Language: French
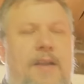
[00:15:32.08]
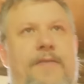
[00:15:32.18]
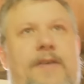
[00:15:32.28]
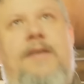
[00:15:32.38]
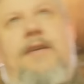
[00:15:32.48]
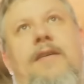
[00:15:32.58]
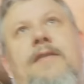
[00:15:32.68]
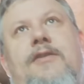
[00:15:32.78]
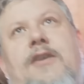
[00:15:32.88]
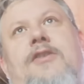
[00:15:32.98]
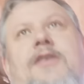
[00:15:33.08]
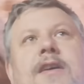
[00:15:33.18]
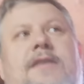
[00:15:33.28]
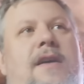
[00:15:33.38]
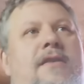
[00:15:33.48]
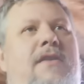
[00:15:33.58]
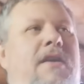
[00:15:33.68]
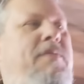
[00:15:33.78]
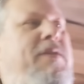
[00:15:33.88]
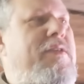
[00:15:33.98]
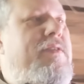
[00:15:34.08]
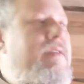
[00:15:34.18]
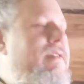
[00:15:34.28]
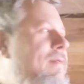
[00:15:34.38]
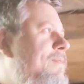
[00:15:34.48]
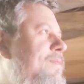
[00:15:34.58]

qu'il avait été cherché à 50 km d'ici